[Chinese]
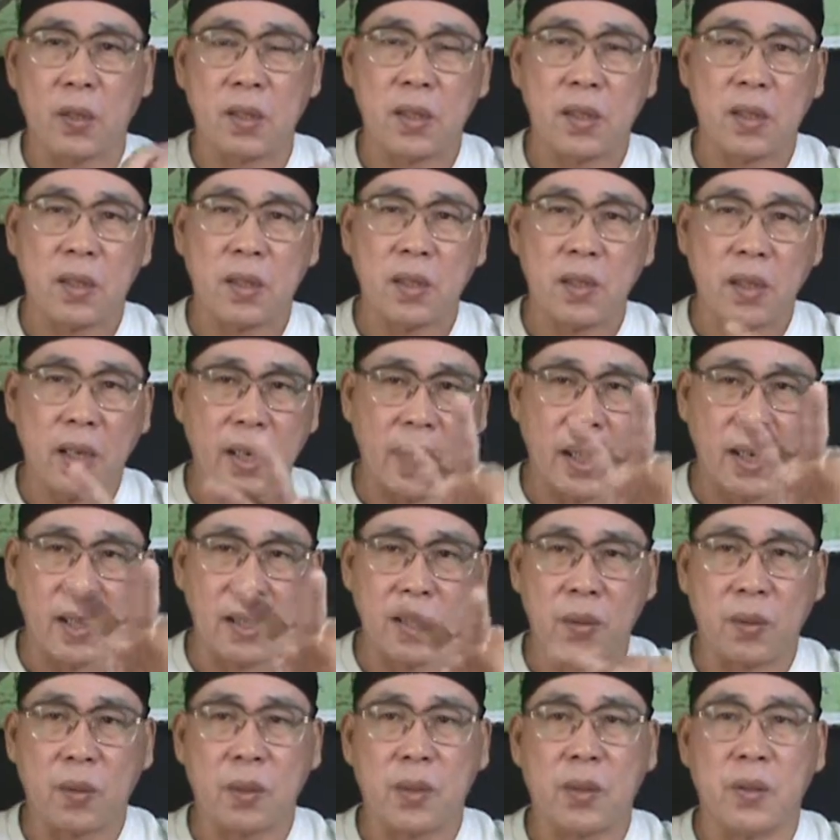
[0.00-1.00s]
式，这两
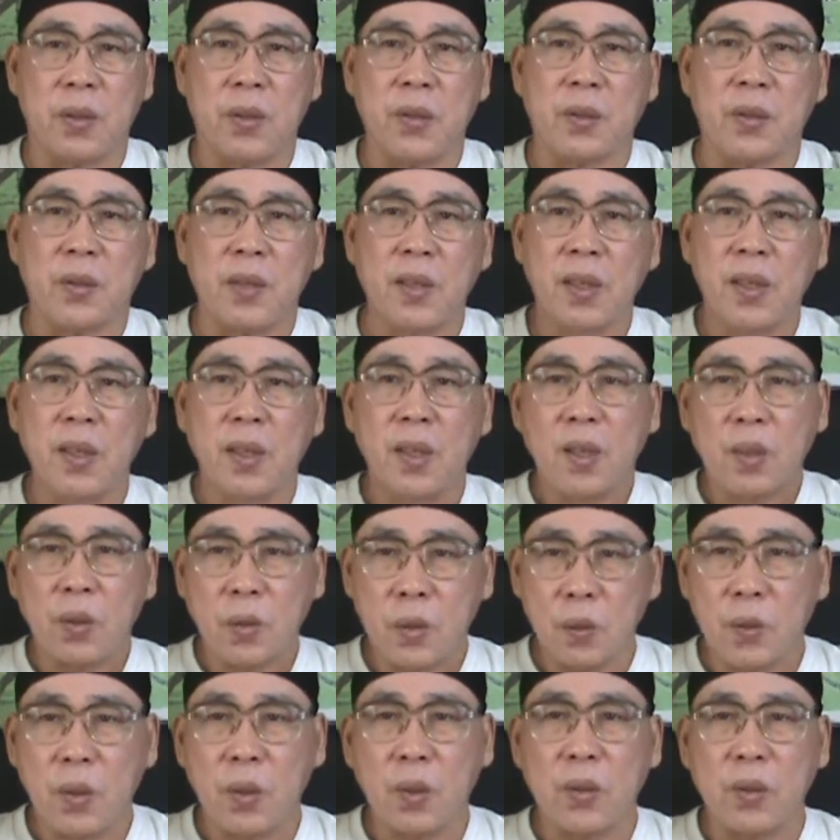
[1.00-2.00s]
者我都有，
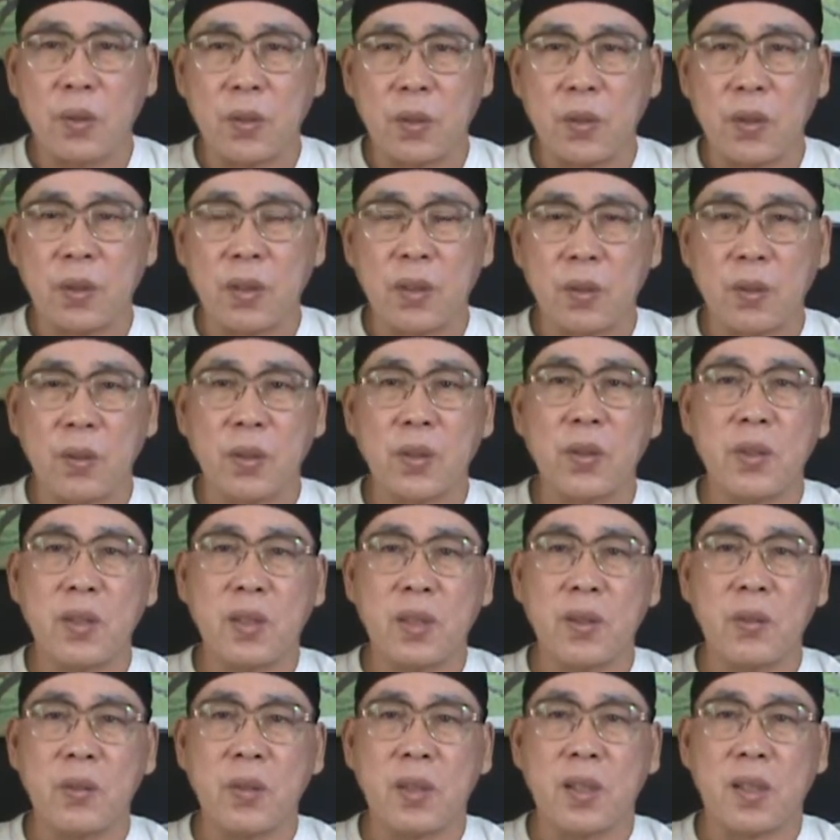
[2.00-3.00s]
古董我都有，因为我都
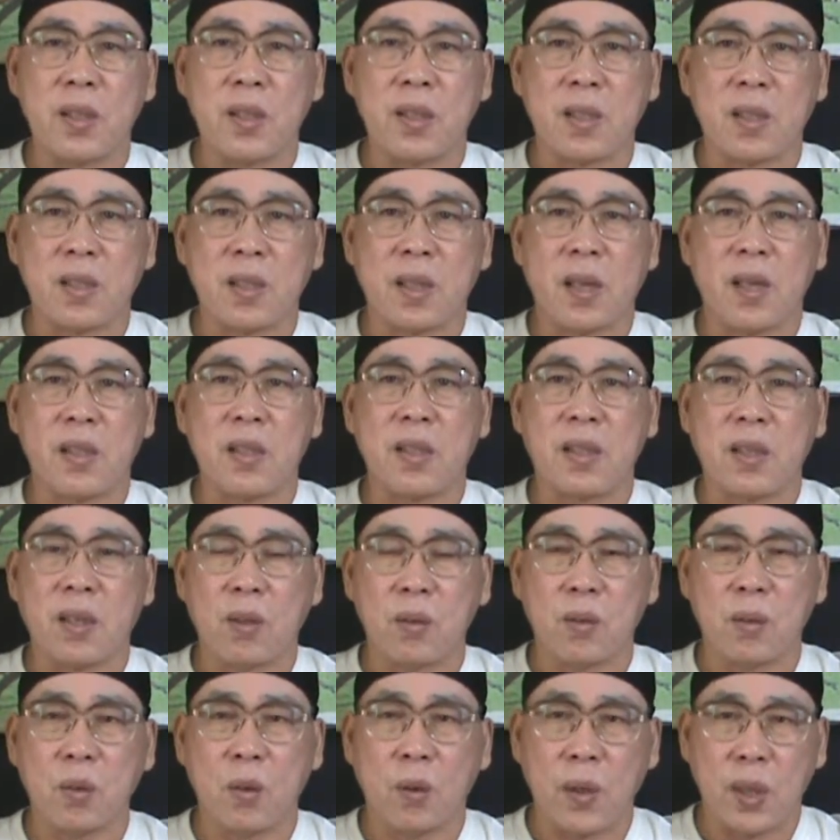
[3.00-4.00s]
经过那时代，而且
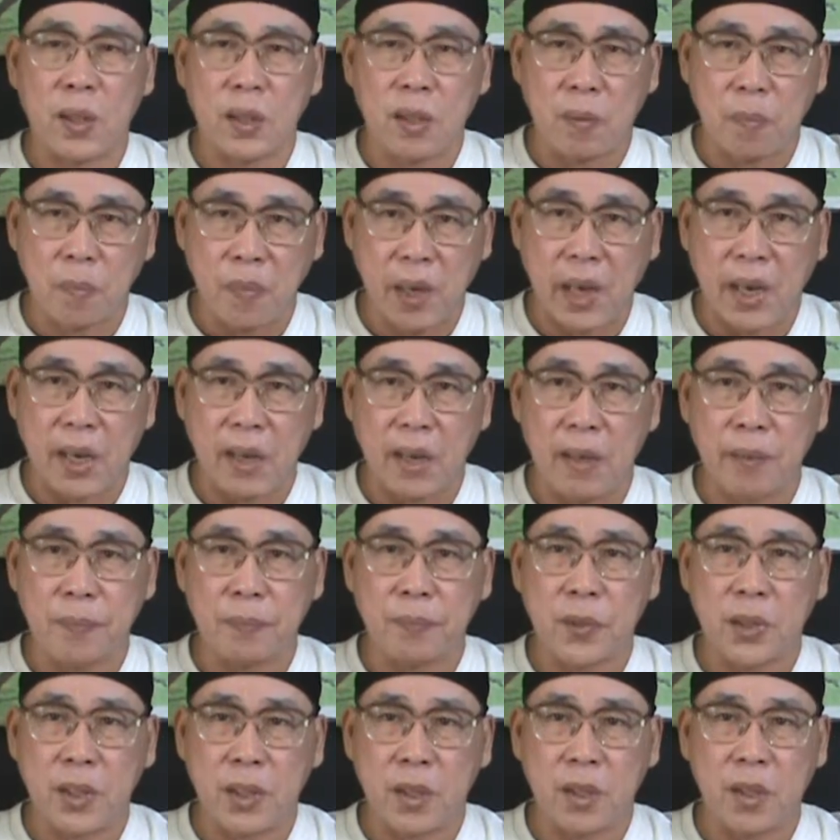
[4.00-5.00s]
当初都花钱买了
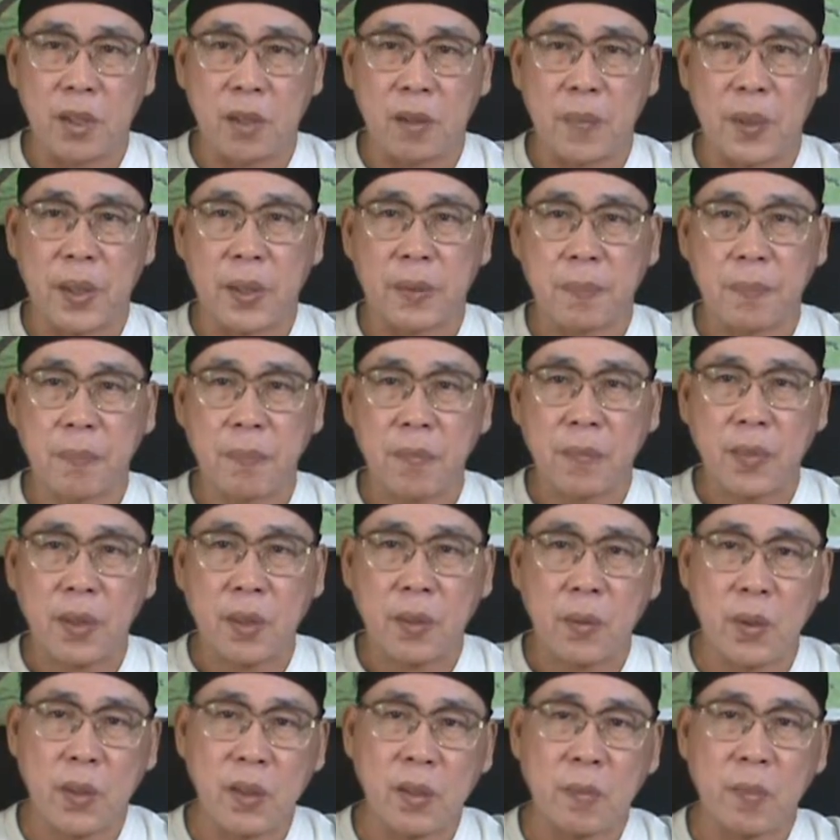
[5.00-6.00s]
这些设备，
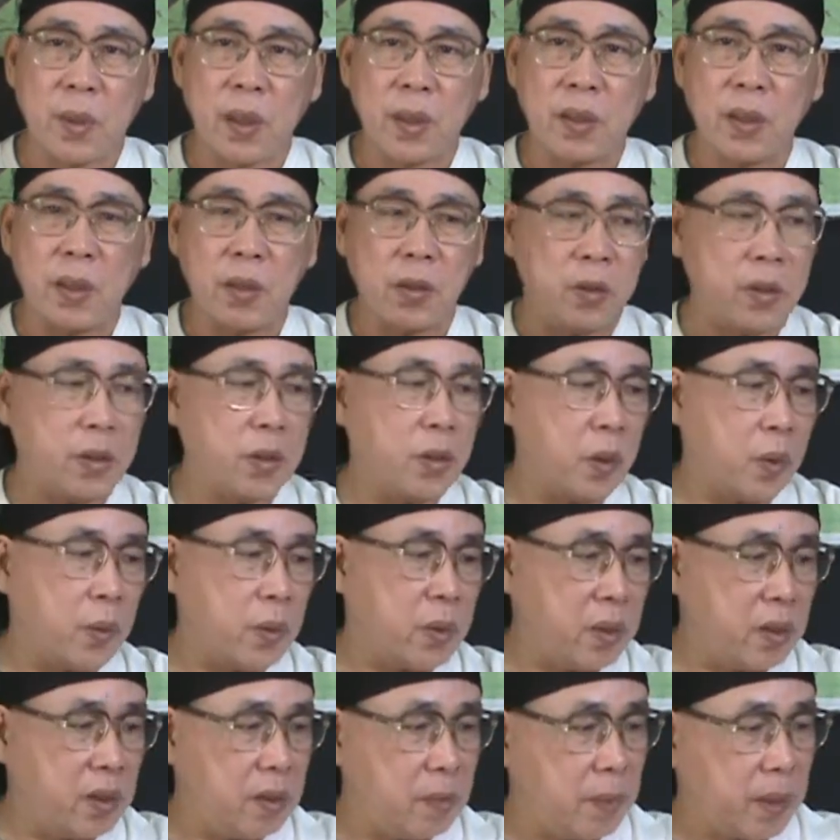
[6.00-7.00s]
为什么？那就是投
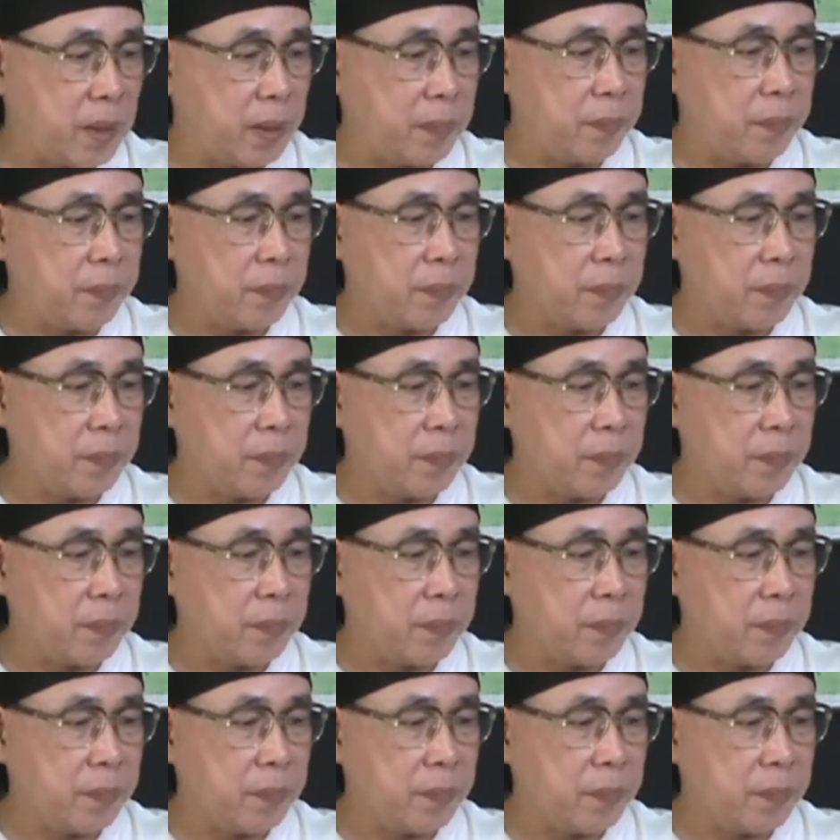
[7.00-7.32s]
资嘛。